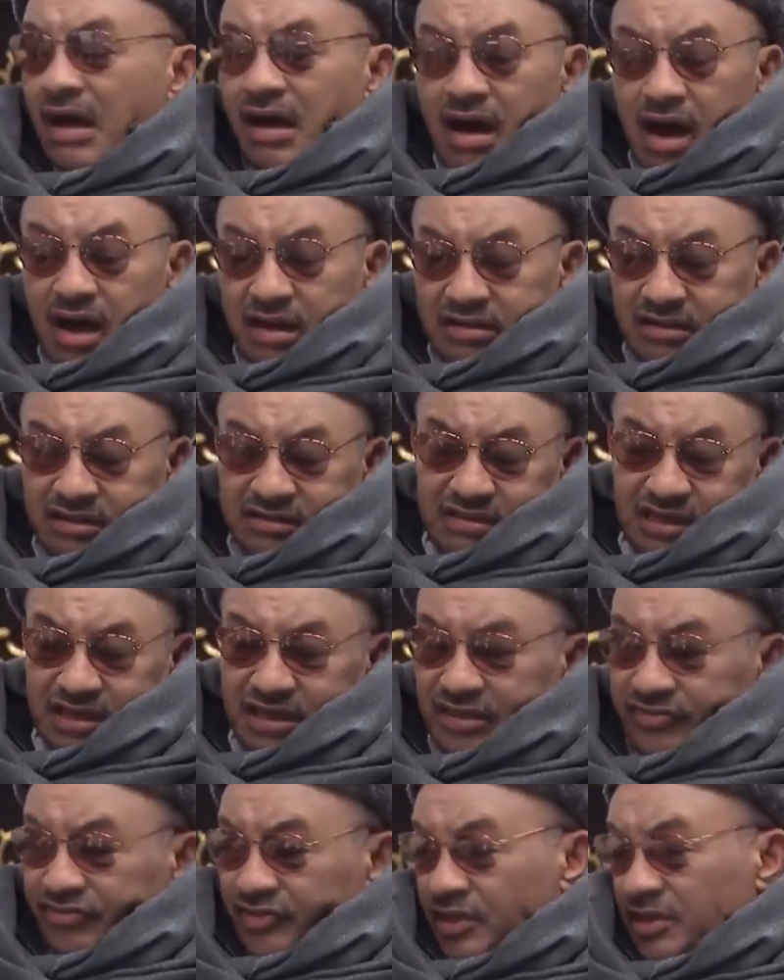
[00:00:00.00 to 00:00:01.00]

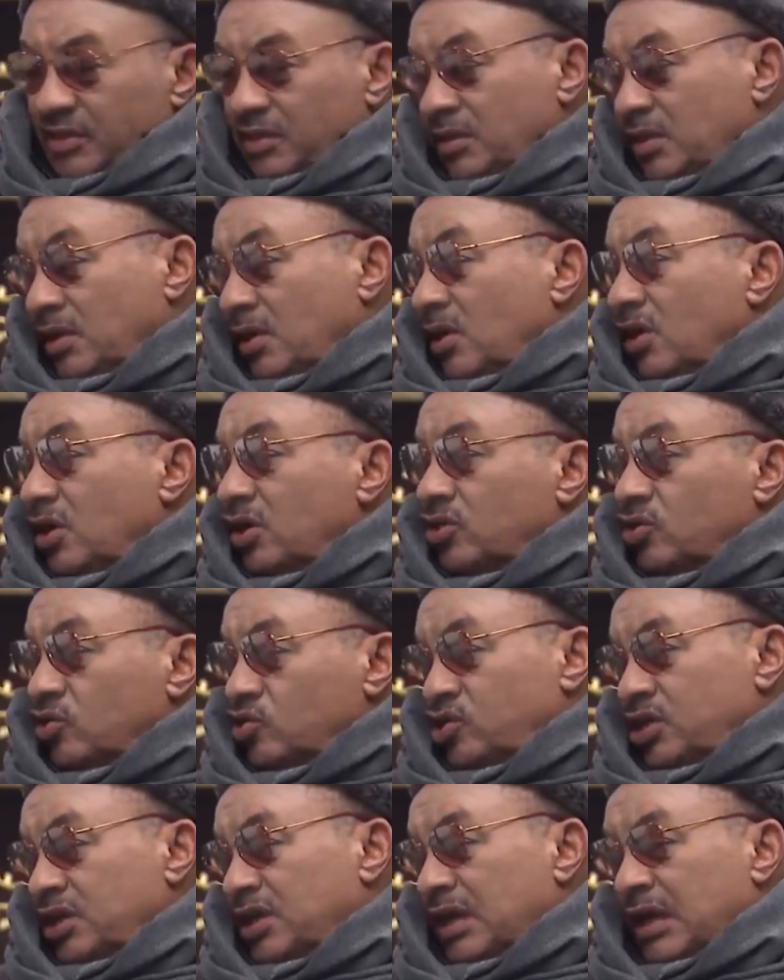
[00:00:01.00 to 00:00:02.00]
اكرتيني في
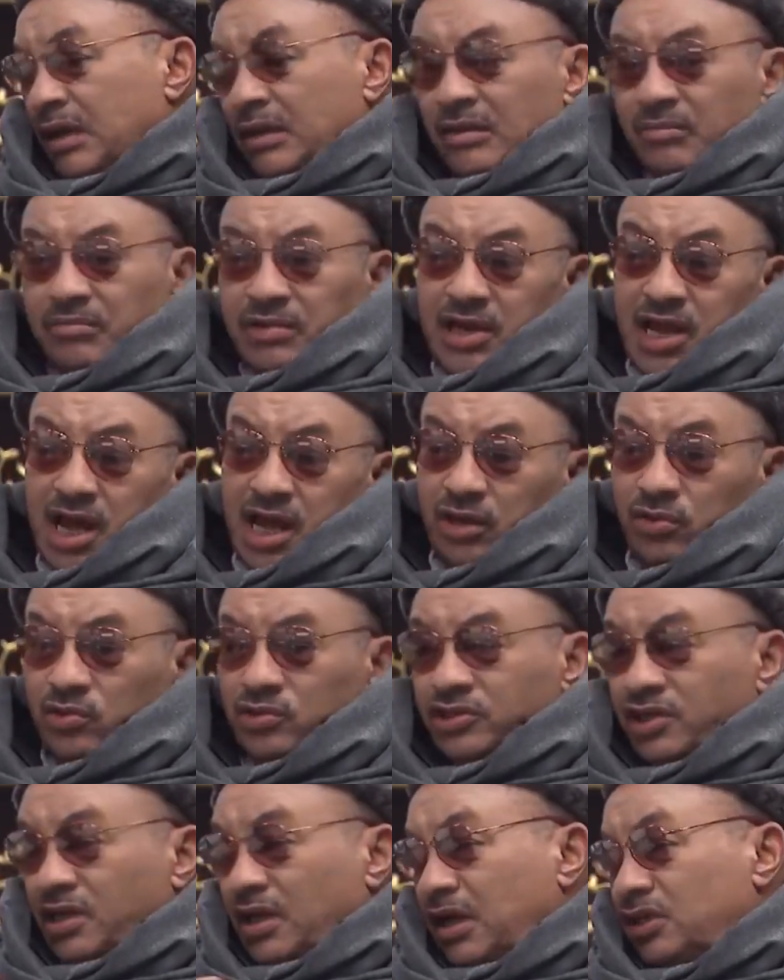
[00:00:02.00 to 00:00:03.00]
الكوجينه بالله
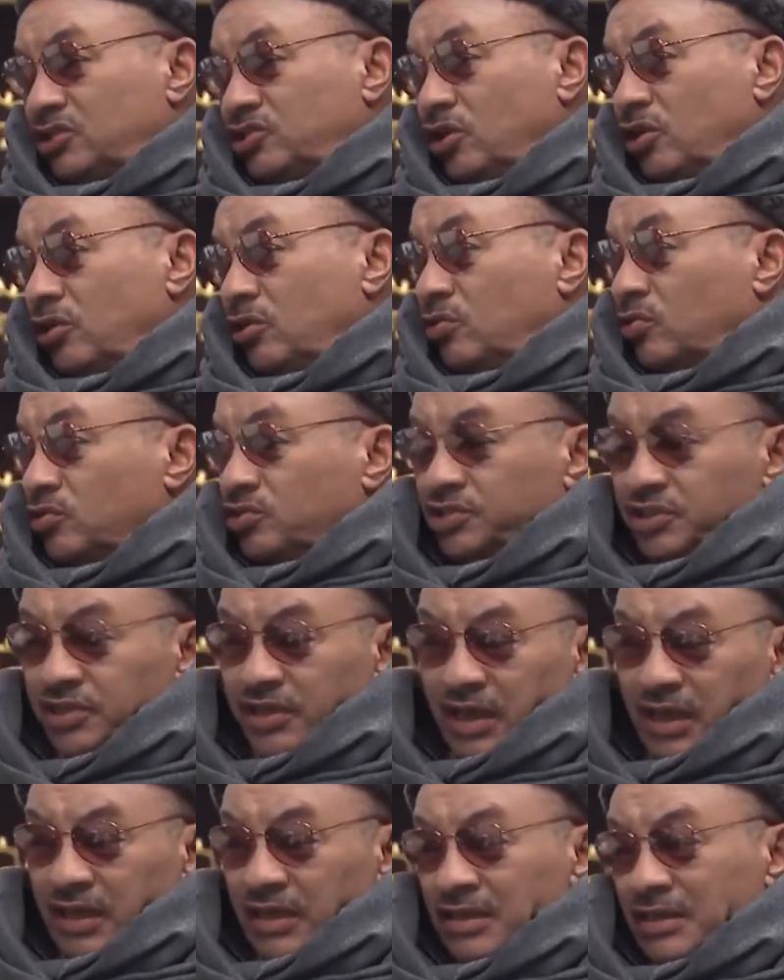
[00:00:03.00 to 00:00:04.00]
وانت خاشه
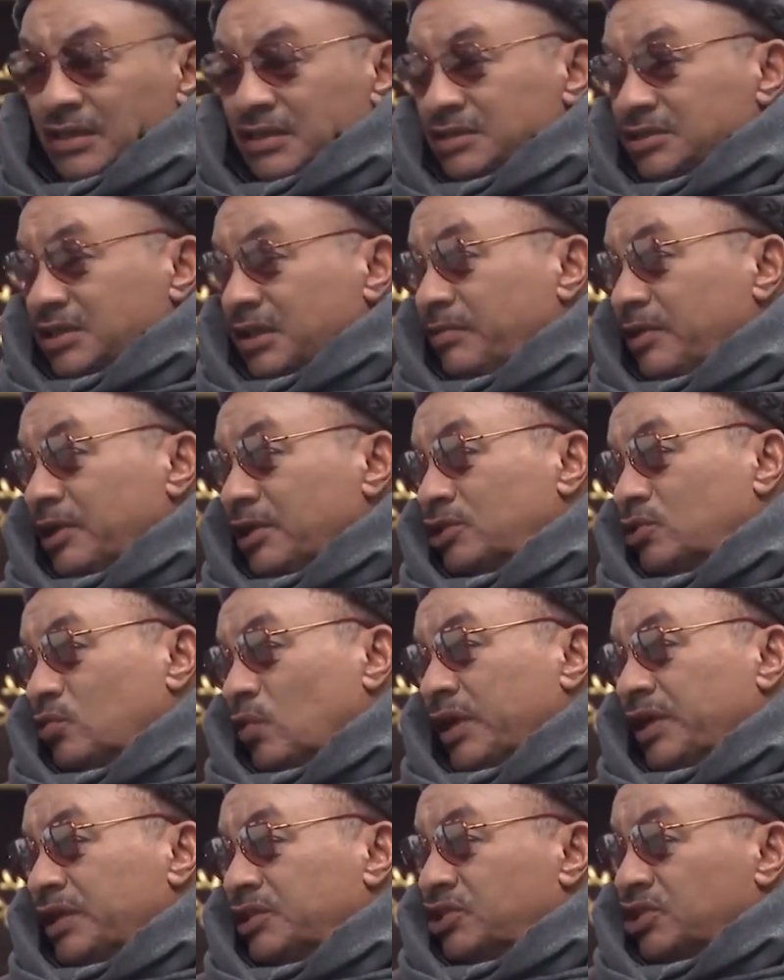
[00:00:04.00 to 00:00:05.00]
للكوجينه جيبي لي
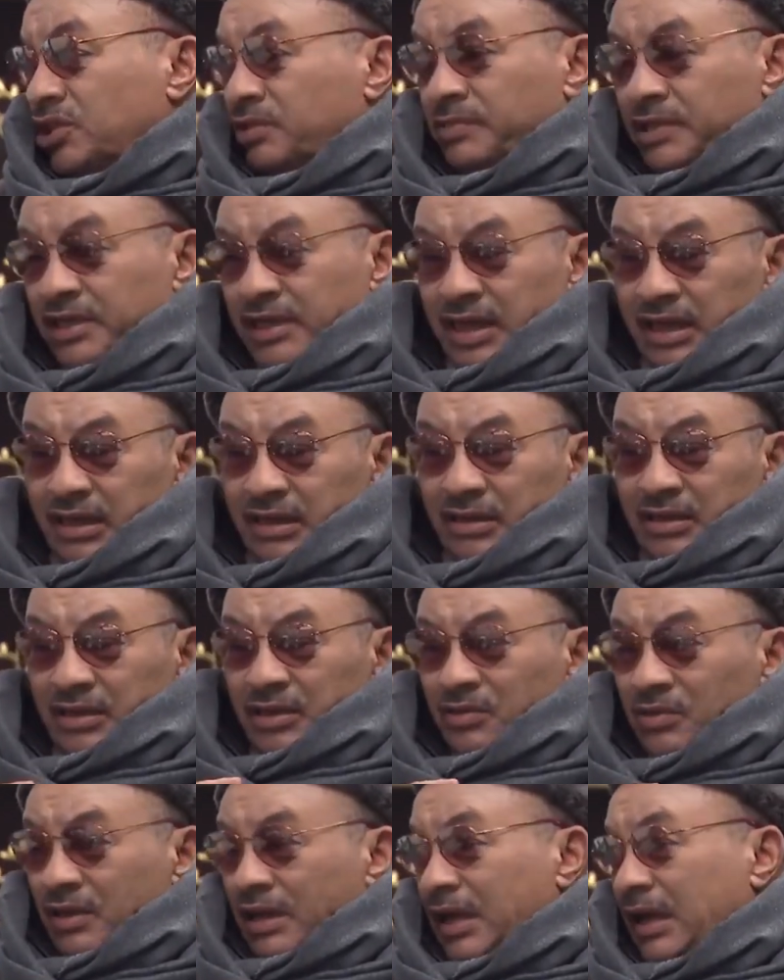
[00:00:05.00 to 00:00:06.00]
شويه شميه
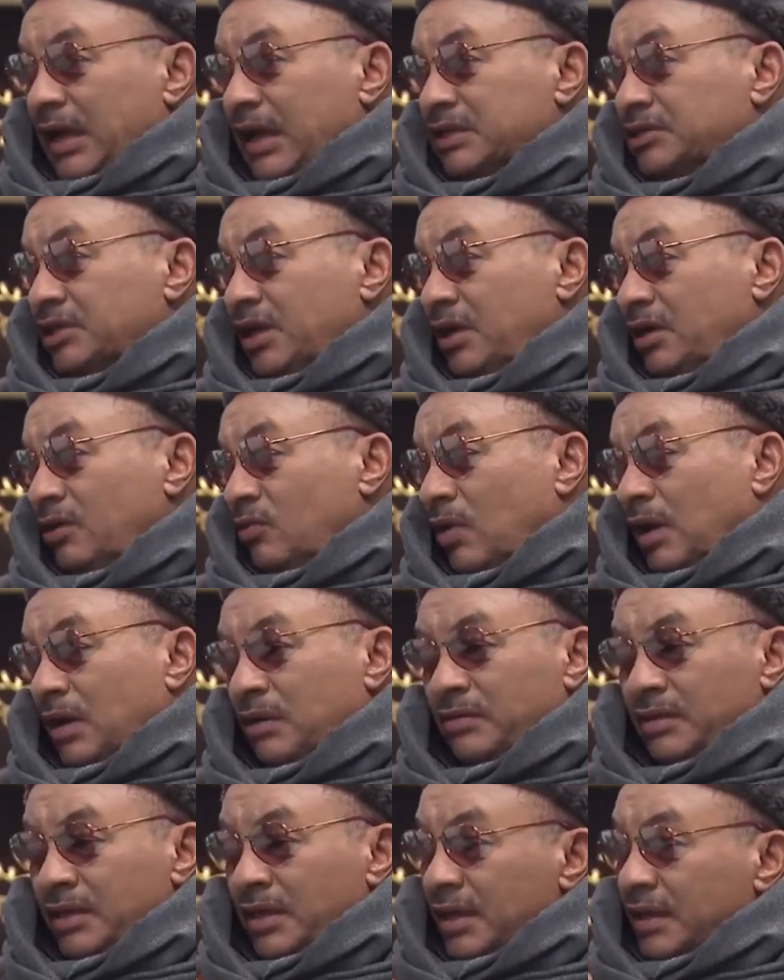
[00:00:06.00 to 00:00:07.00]
ولا حاجه حلوه
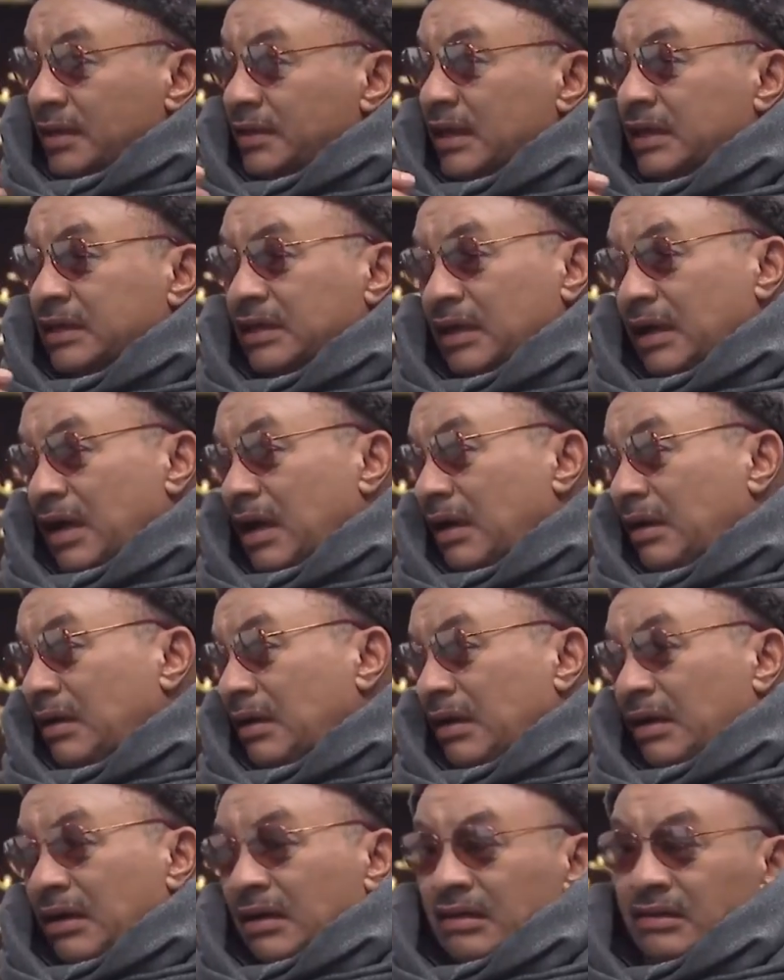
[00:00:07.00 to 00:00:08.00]
ناكلها
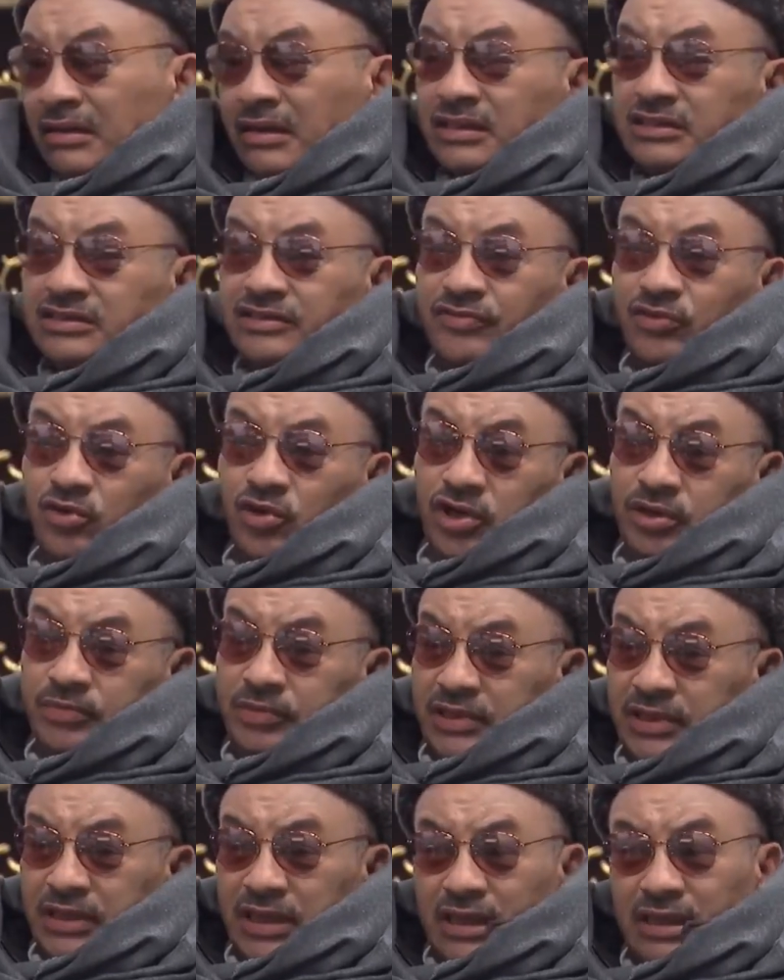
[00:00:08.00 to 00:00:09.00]
نحس بروحي
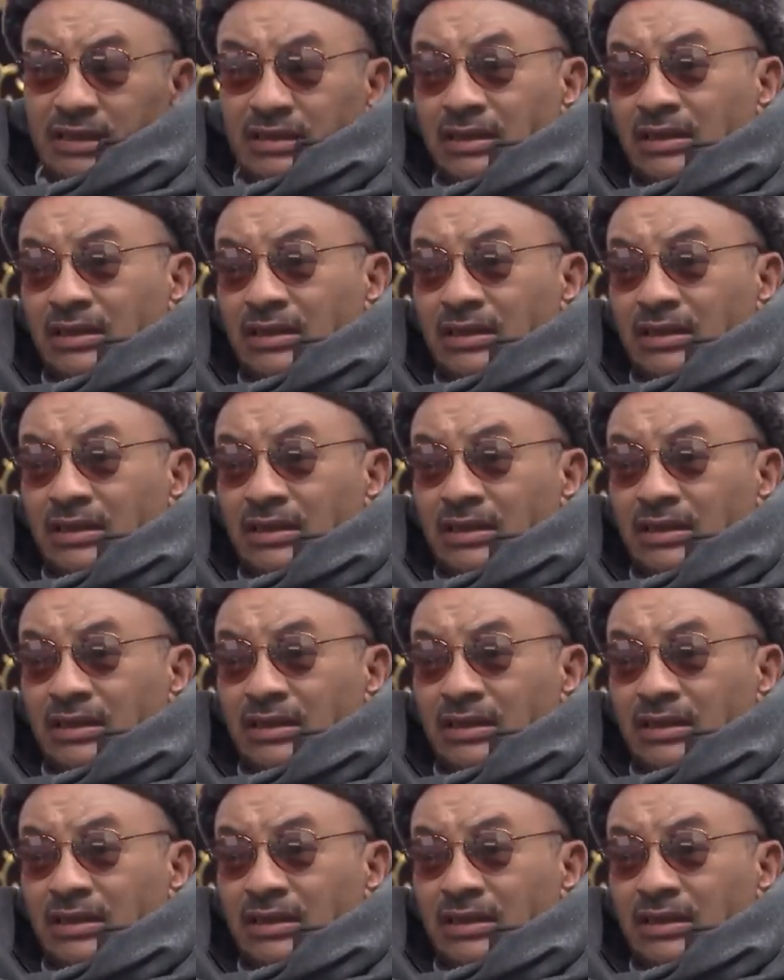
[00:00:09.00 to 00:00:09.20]
بيها